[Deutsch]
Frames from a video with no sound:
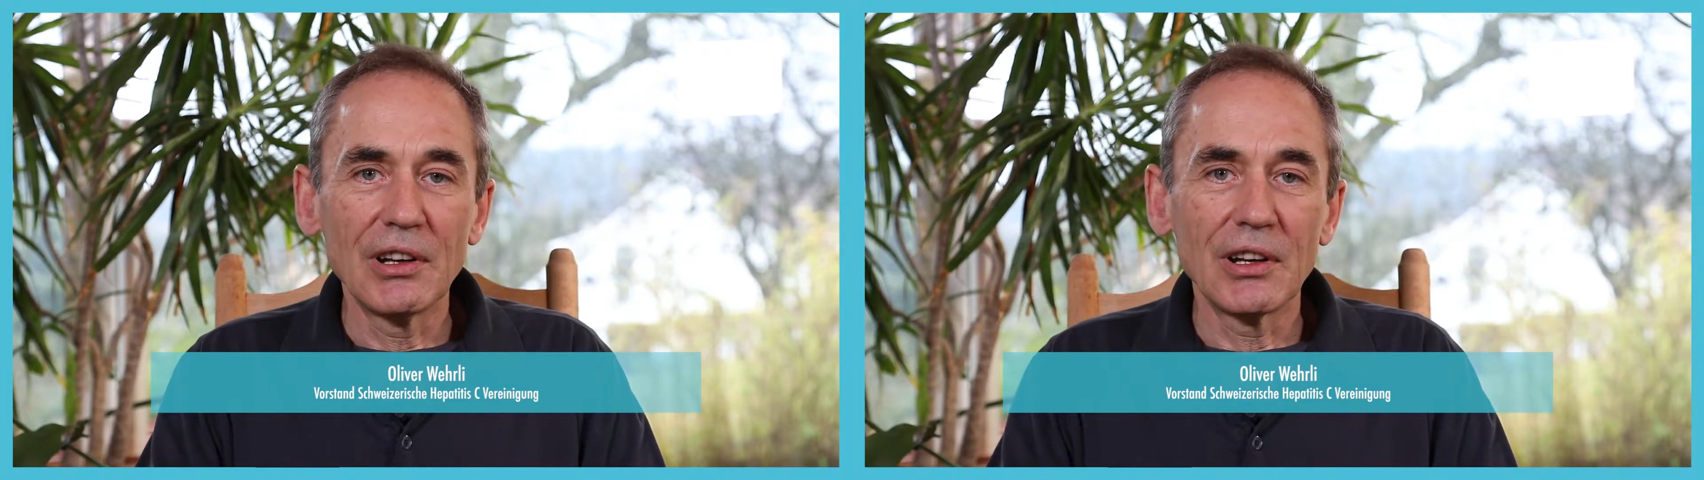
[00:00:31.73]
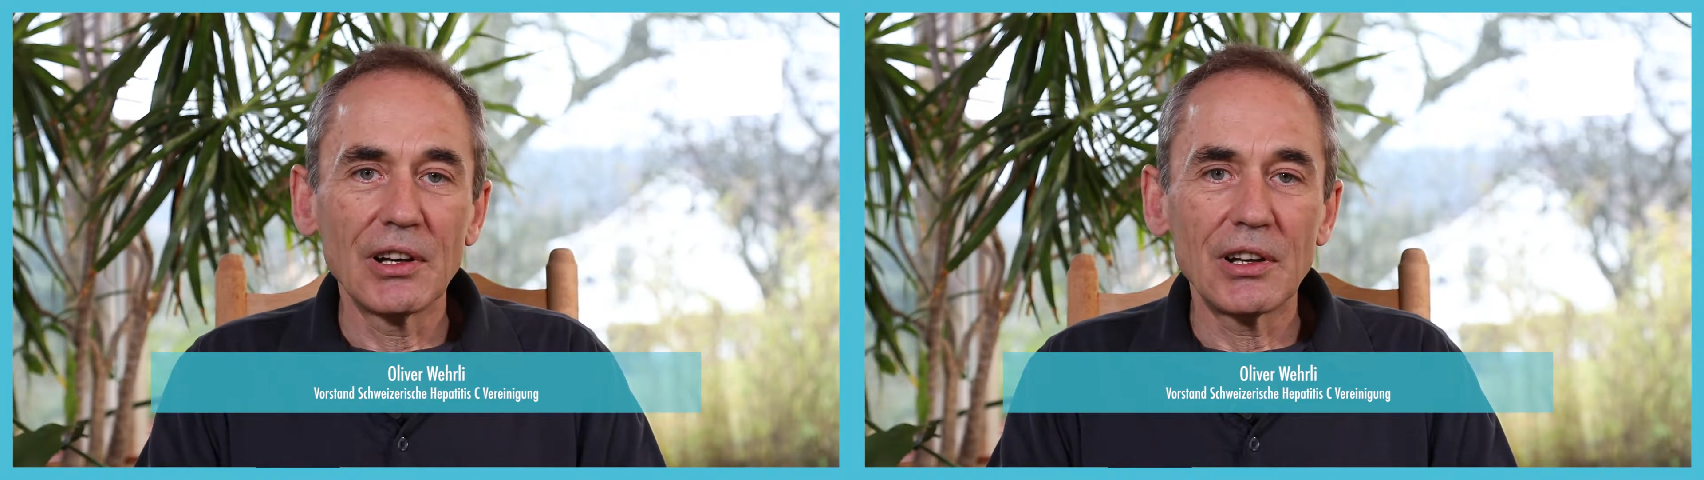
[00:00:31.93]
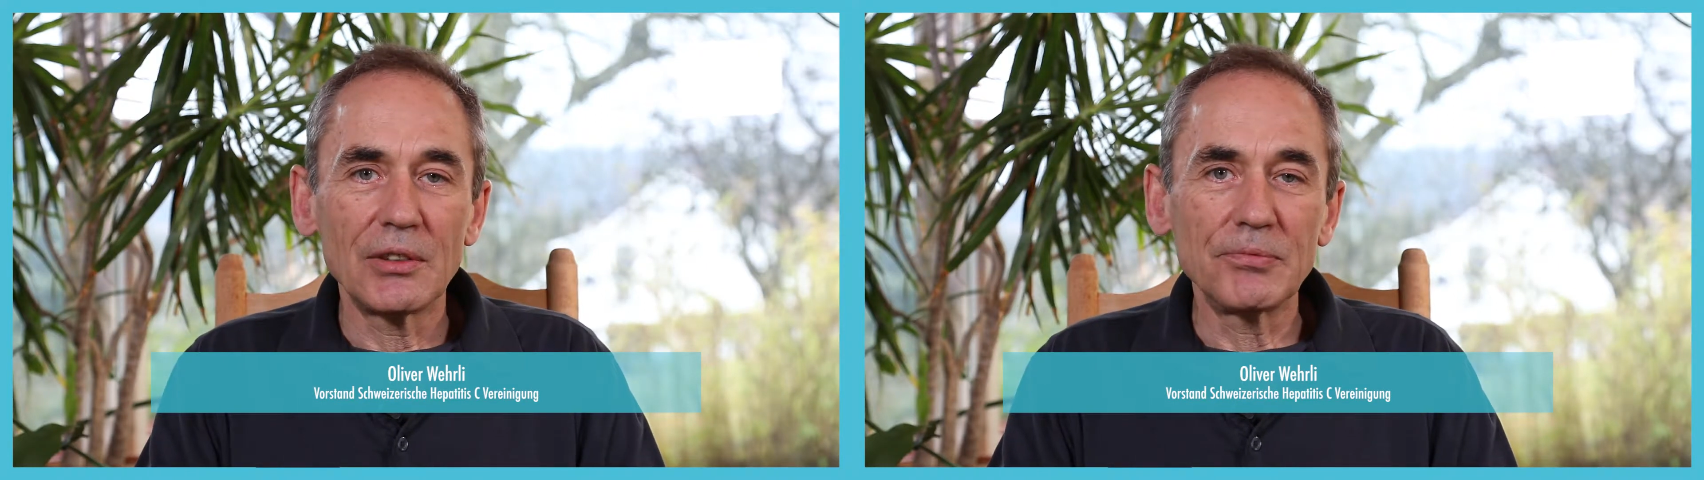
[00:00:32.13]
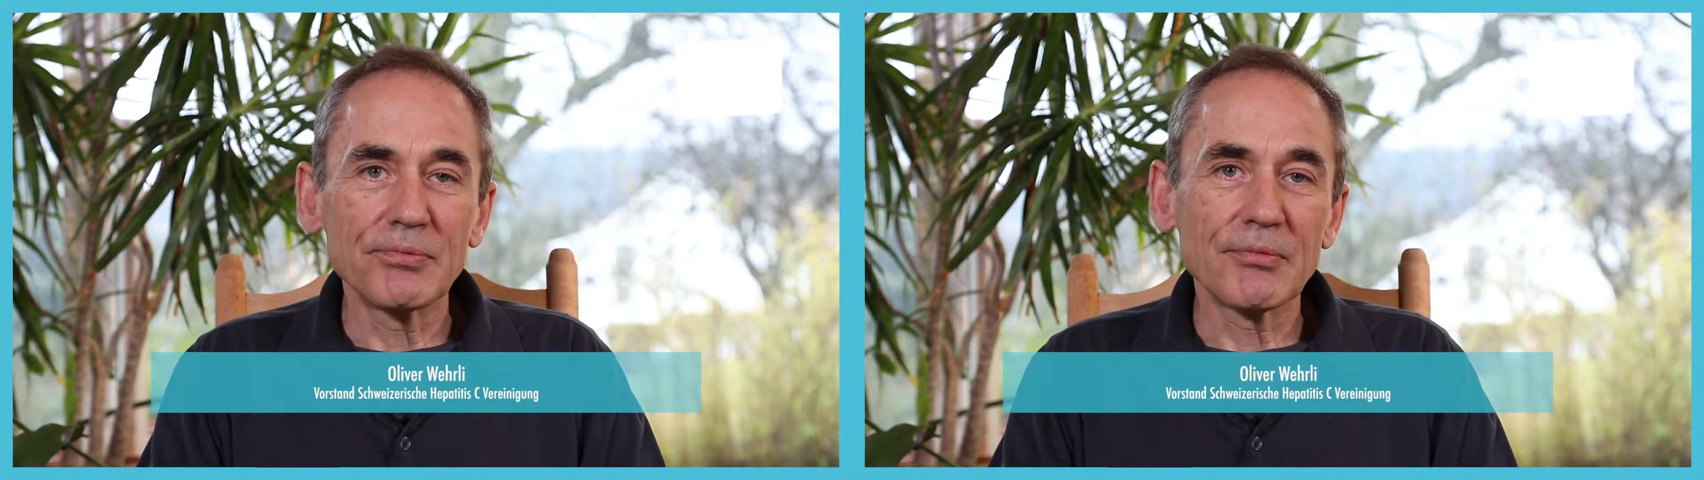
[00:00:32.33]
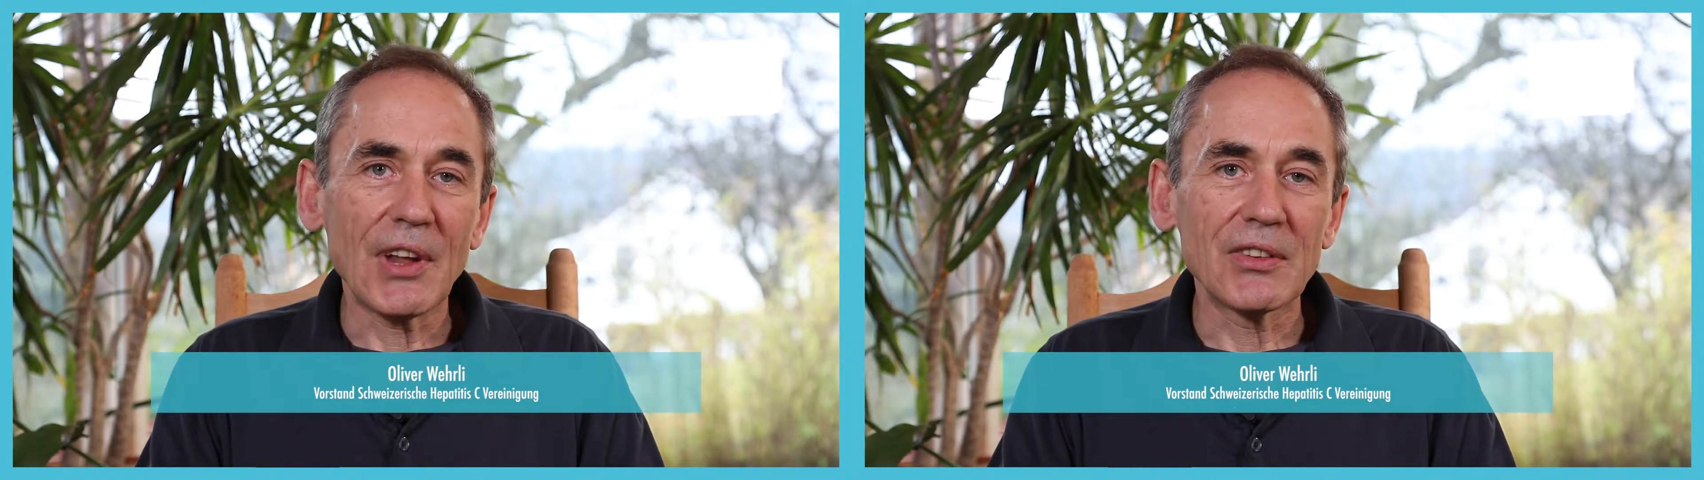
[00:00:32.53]
Äh,
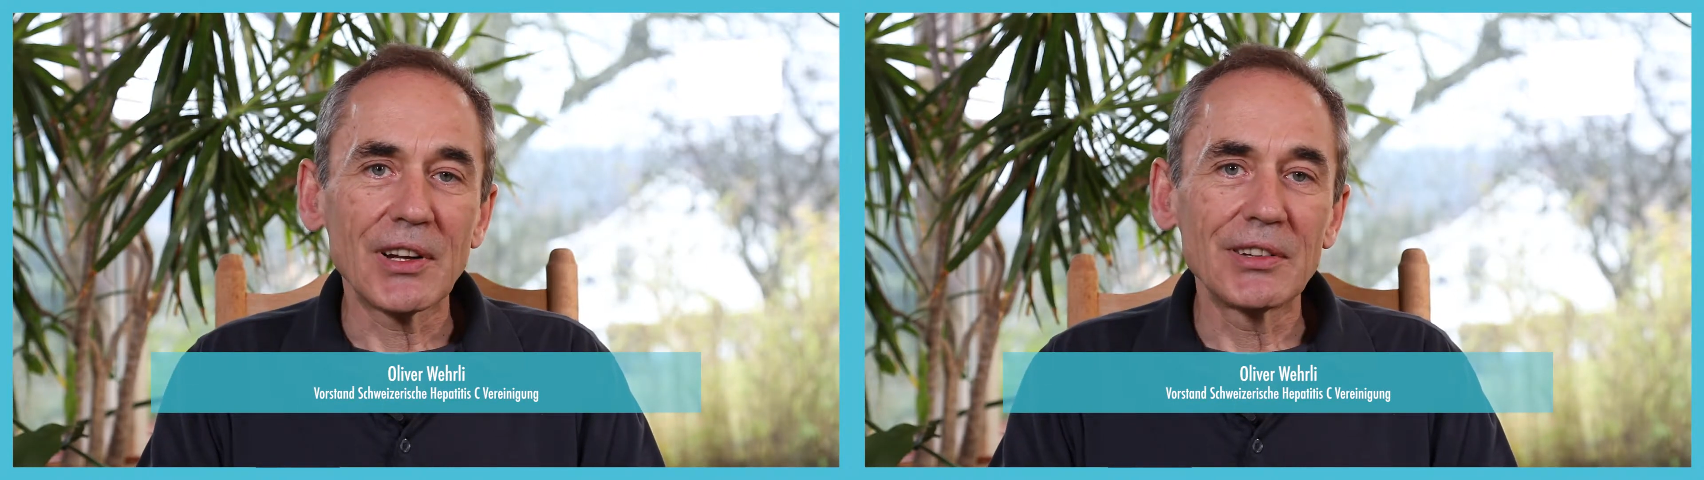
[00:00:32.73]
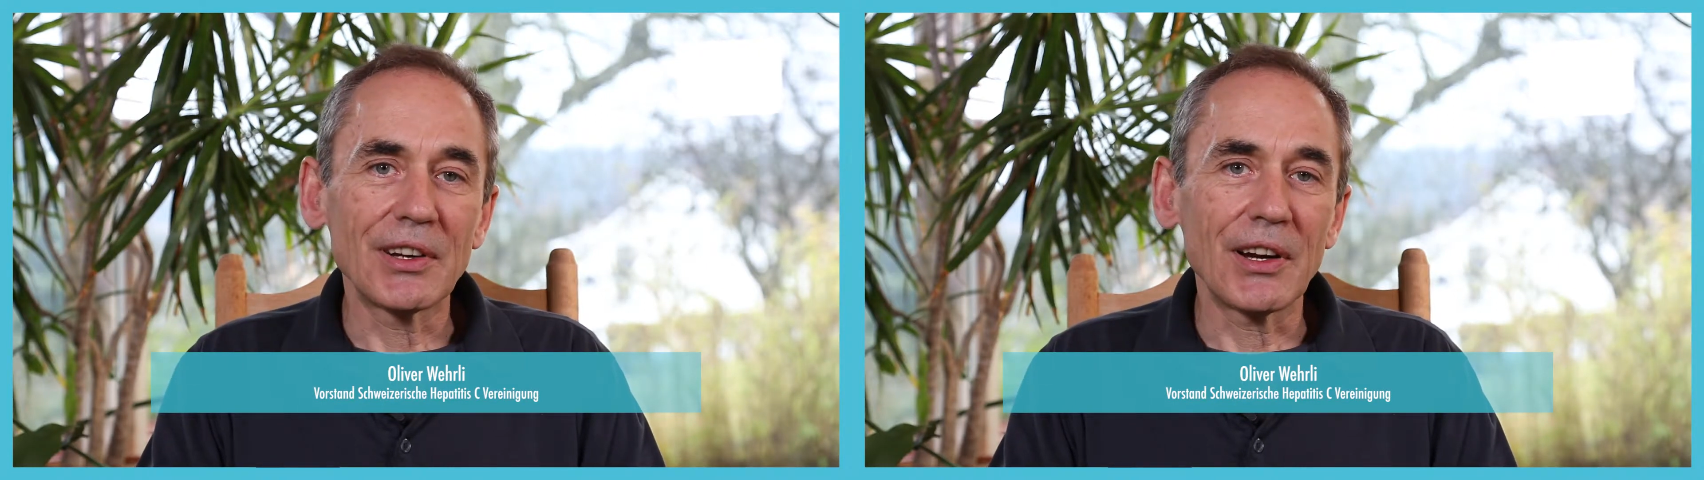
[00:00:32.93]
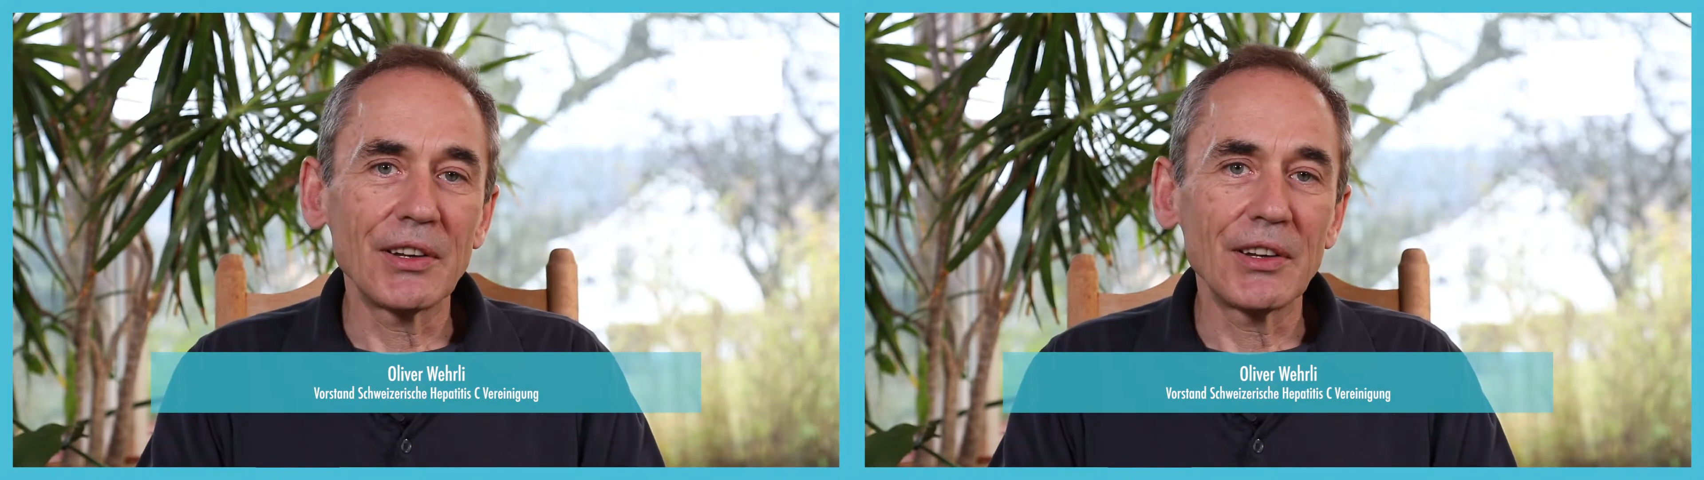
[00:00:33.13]
seit drei